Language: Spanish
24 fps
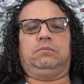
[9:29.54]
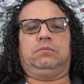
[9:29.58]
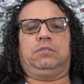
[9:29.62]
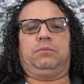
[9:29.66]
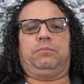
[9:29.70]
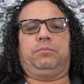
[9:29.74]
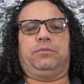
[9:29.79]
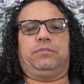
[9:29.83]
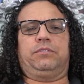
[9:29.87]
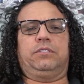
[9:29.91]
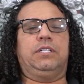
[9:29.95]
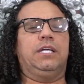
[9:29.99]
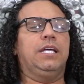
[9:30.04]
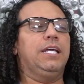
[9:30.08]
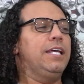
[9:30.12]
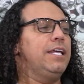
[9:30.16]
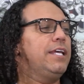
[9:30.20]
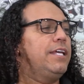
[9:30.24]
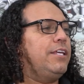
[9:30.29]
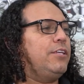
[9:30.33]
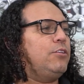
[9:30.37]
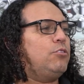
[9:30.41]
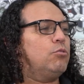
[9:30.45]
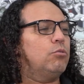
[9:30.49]
Un tipo así.
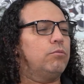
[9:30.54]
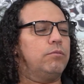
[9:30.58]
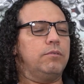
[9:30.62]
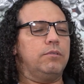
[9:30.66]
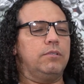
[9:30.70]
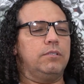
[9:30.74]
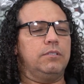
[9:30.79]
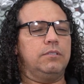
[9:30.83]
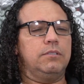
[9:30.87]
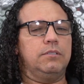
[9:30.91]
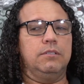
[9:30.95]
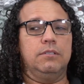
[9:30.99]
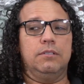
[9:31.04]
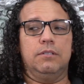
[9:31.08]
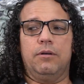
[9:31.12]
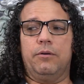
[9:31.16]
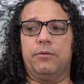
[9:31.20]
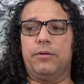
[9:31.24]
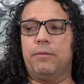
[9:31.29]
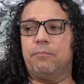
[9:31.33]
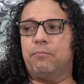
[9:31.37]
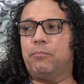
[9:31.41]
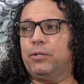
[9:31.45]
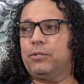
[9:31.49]
Y yo,
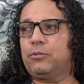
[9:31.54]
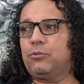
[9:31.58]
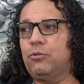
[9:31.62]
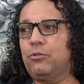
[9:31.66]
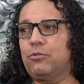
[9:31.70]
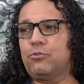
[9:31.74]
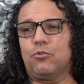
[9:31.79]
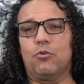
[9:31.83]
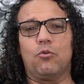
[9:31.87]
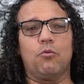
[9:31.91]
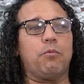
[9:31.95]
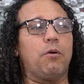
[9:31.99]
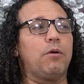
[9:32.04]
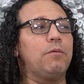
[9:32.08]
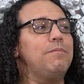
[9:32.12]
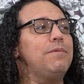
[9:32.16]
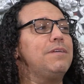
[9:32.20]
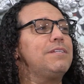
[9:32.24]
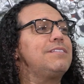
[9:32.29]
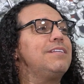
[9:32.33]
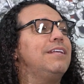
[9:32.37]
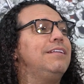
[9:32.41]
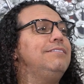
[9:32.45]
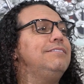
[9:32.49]
me habían puesto desocupado y
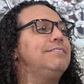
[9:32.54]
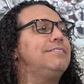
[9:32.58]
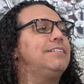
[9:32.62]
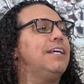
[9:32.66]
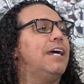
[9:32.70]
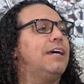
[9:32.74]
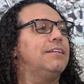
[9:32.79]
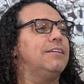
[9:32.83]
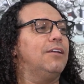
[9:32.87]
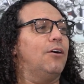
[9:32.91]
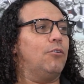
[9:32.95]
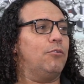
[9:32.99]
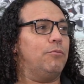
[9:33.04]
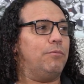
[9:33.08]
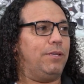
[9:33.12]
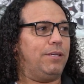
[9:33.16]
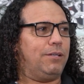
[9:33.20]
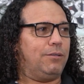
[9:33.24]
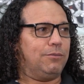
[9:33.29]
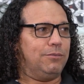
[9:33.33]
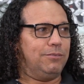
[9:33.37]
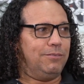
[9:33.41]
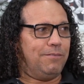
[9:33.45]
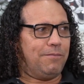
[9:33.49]
me senté al lado de
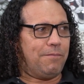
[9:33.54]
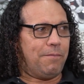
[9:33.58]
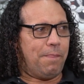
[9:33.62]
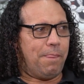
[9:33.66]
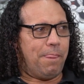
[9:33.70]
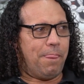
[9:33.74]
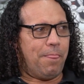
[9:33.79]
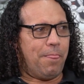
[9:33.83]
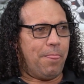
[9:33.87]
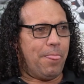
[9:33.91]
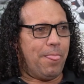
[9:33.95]
Mingo.